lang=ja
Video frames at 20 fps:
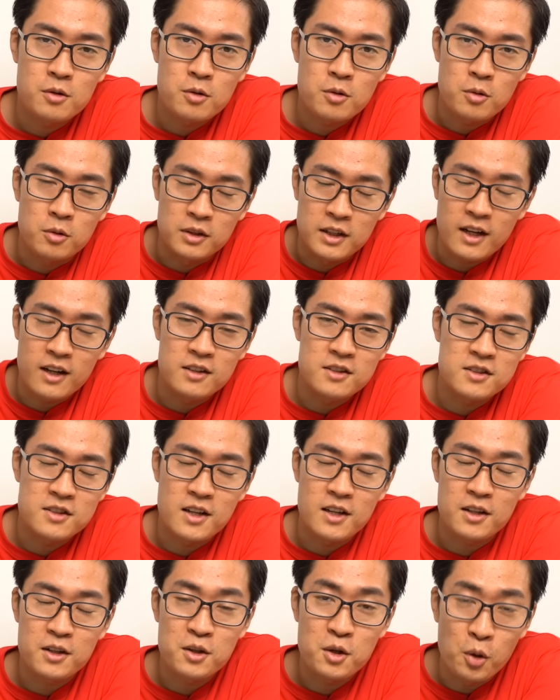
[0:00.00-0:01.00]
こんな感じ
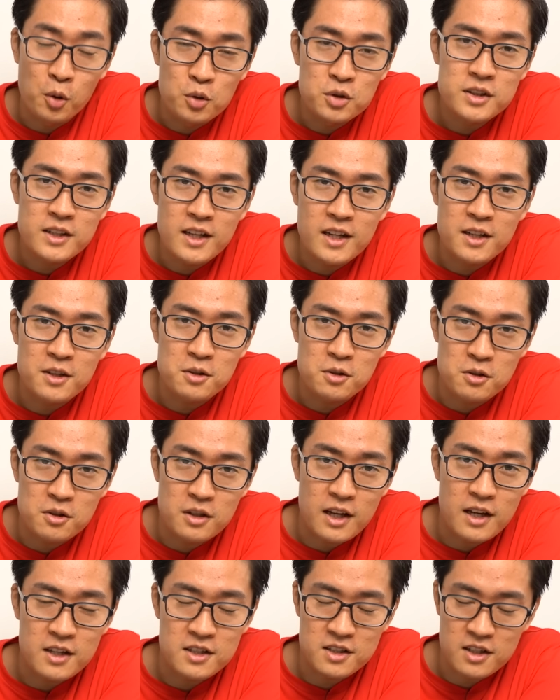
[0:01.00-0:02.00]
で強制空
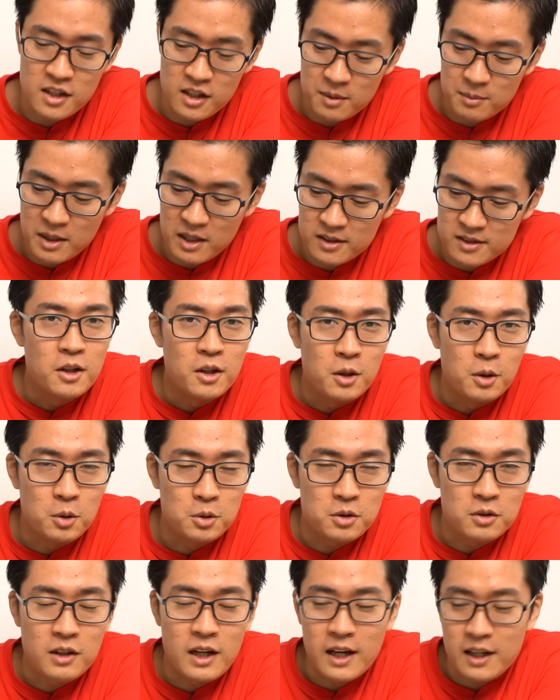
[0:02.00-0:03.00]
冷していきます。
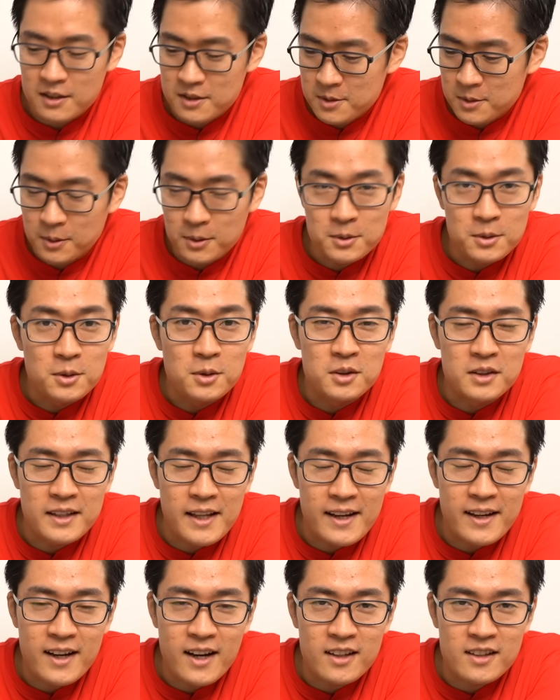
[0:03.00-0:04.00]
音は相当
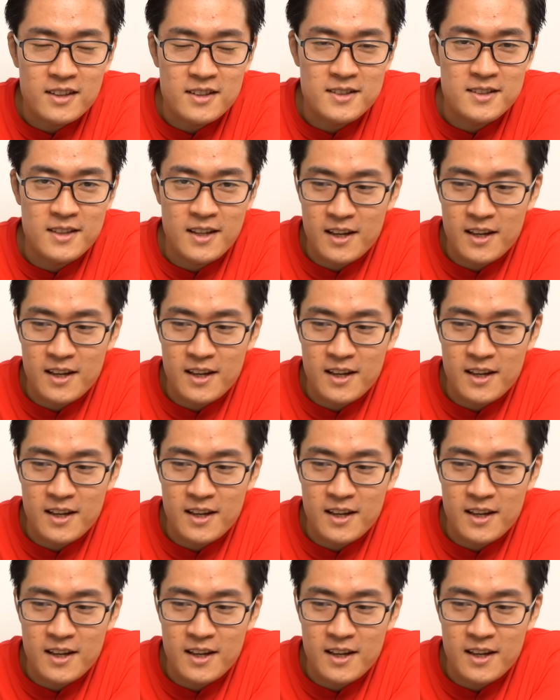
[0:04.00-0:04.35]
でかいです